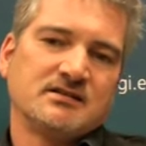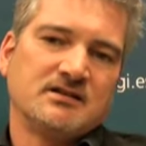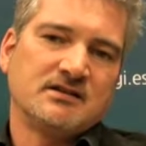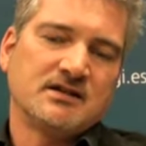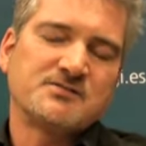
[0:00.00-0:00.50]

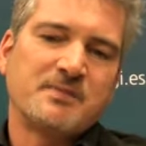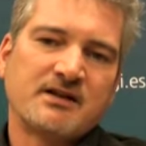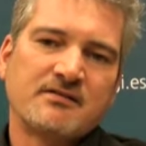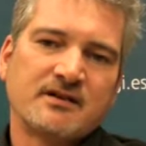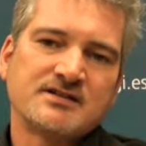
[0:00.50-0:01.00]
eh,
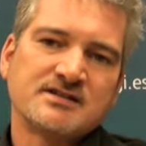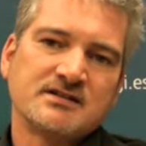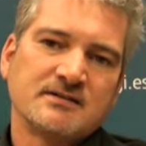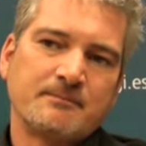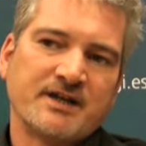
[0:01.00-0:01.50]
experiencias
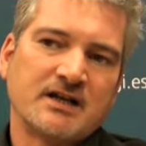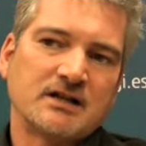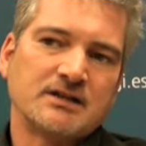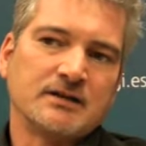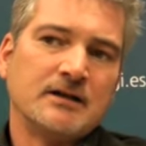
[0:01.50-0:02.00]
eh, del
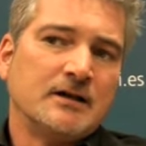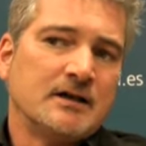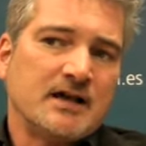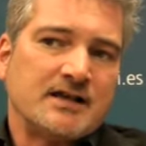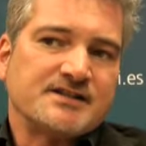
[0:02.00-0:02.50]
cliente.
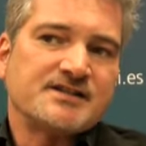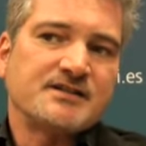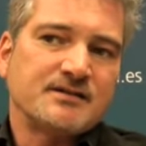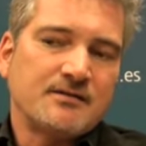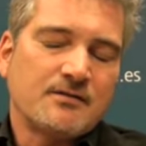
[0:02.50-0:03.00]
En ese
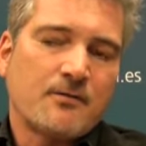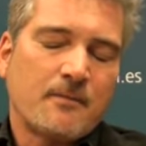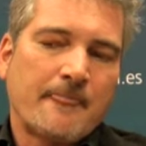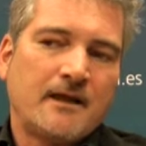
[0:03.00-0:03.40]
sentido,